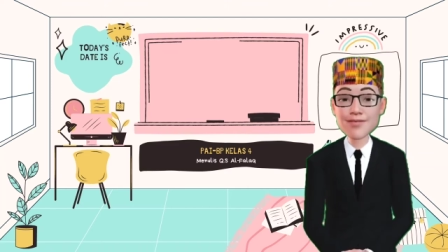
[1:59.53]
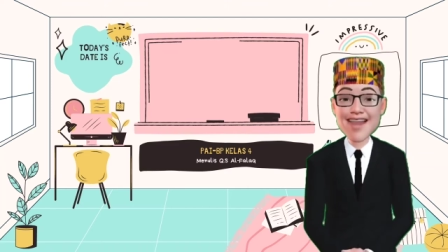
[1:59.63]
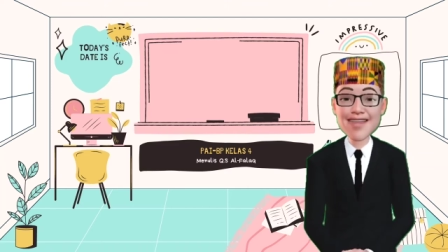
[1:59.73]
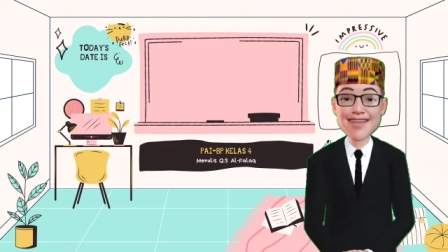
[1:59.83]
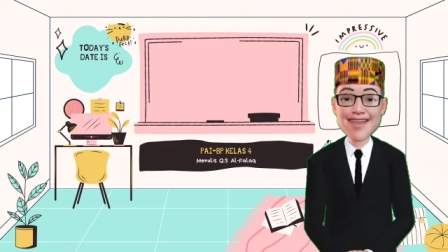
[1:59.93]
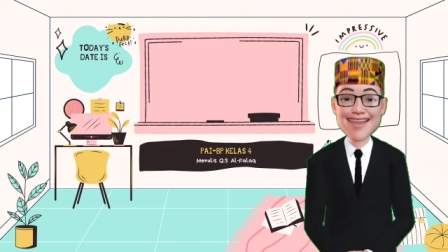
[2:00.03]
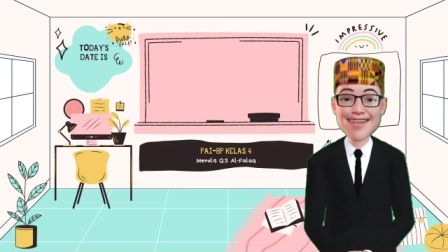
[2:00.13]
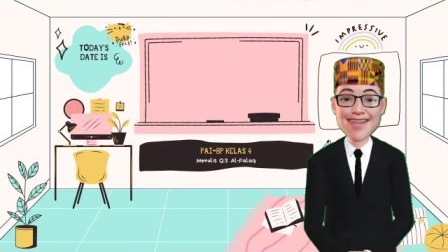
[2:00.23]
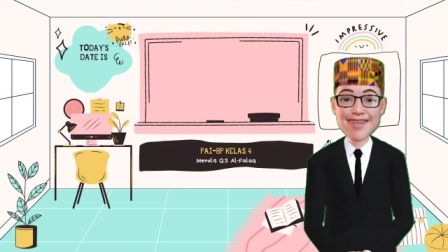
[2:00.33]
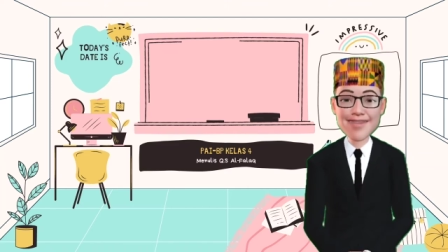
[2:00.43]
Nah,
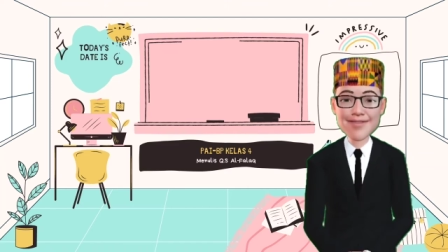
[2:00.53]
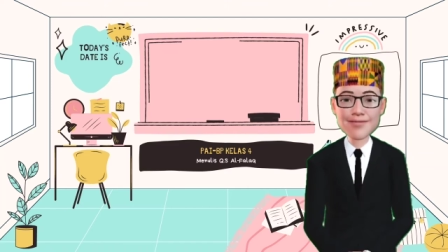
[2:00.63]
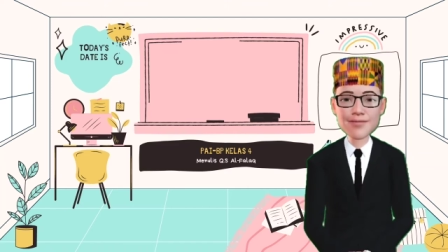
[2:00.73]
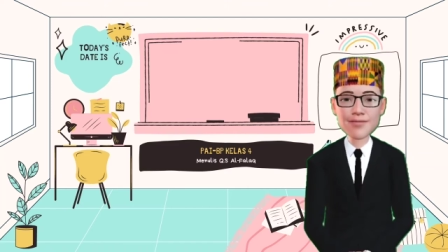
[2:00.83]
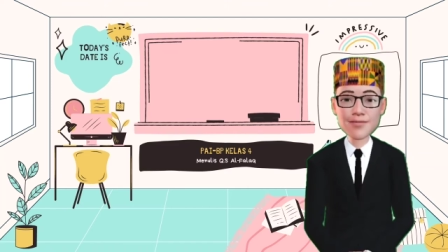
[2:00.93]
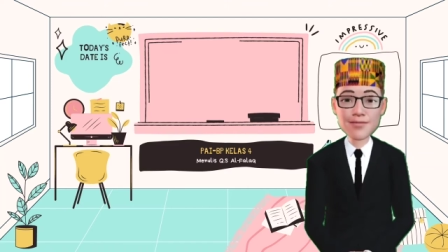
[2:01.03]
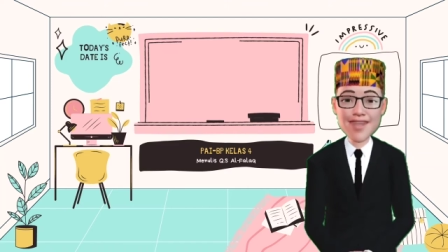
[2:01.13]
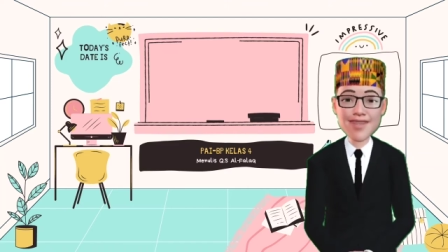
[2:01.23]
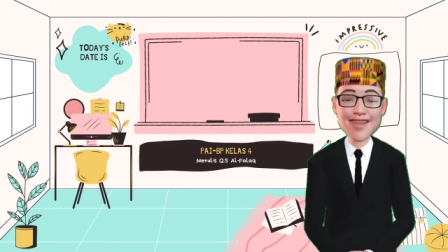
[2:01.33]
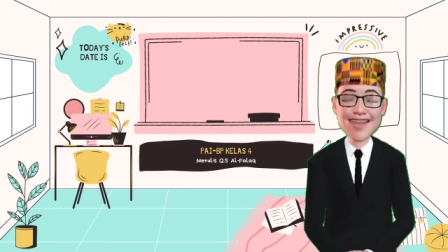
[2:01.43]
anak-anak,
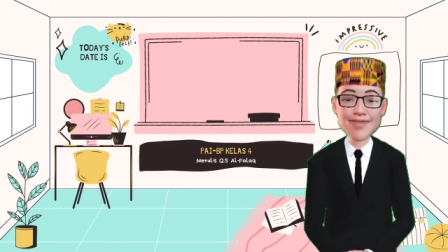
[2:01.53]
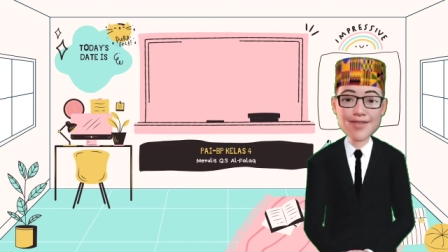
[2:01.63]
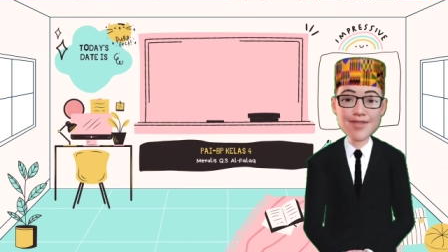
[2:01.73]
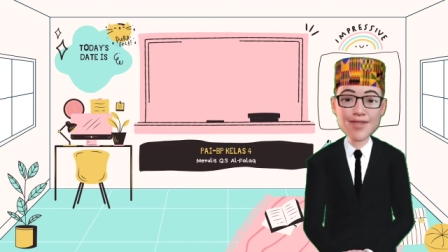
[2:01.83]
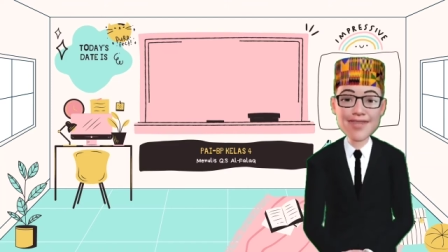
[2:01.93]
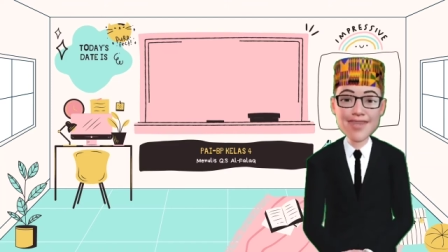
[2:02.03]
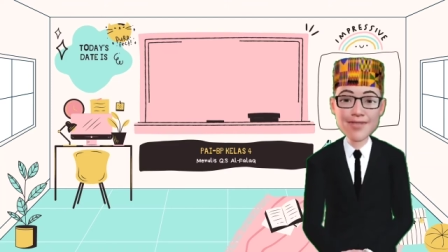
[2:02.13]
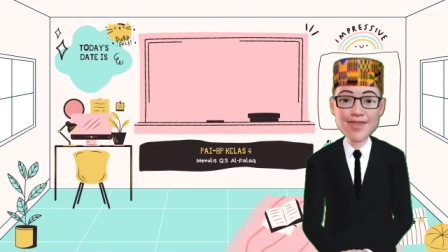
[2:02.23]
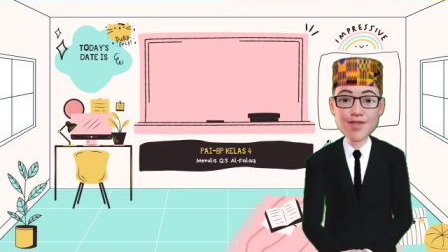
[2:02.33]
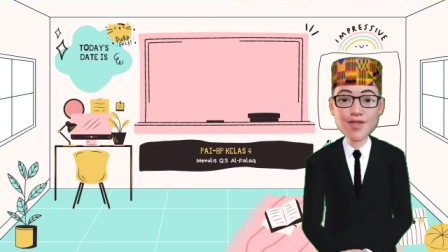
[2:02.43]
agar kita dapat